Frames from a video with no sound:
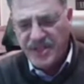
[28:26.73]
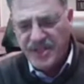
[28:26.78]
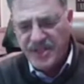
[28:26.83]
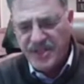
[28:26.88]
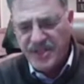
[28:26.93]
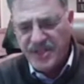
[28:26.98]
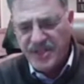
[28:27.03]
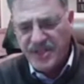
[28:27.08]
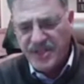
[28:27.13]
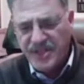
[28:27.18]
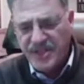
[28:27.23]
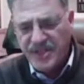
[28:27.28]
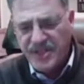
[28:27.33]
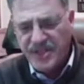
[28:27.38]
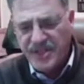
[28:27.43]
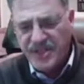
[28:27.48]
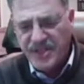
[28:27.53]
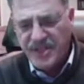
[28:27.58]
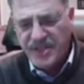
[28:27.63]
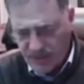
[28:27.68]
中国
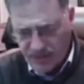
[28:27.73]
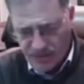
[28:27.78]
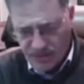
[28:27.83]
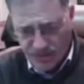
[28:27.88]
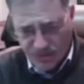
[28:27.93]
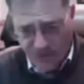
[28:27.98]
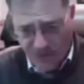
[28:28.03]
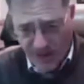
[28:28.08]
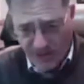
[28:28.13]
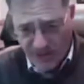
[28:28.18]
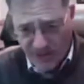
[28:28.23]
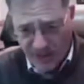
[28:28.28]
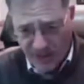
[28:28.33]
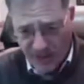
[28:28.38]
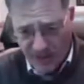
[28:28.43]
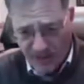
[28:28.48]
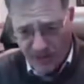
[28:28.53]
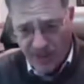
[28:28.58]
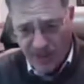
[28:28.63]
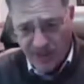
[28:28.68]
的
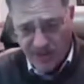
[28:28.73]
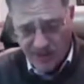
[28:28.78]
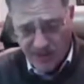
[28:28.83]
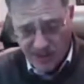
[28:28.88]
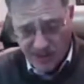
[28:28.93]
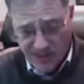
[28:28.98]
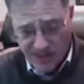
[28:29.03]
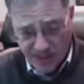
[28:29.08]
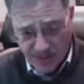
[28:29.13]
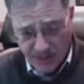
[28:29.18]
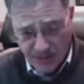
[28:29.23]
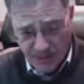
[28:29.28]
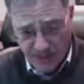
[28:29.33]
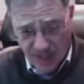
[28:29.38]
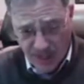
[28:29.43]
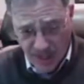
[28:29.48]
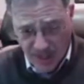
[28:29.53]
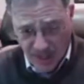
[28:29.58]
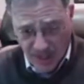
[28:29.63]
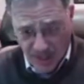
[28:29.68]
家属，
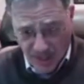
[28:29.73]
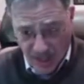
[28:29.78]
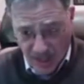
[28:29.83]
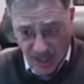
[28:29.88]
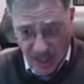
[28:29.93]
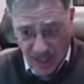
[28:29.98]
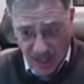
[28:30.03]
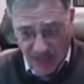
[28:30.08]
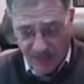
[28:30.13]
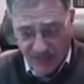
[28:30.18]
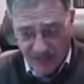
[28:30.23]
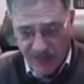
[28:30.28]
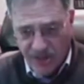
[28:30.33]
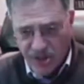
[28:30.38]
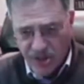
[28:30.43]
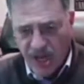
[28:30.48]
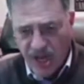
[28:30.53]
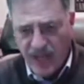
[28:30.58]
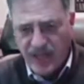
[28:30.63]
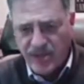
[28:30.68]

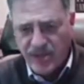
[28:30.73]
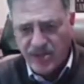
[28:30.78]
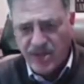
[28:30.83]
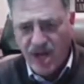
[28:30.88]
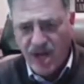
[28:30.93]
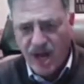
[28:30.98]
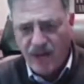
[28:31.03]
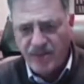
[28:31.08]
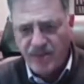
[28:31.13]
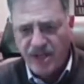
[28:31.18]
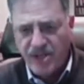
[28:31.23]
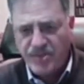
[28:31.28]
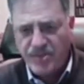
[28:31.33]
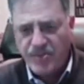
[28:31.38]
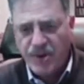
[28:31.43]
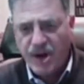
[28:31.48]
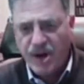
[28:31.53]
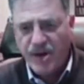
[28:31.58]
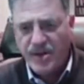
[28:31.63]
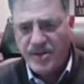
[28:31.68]
这由迫害迫
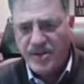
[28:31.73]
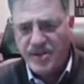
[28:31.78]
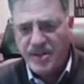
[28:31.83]
害这些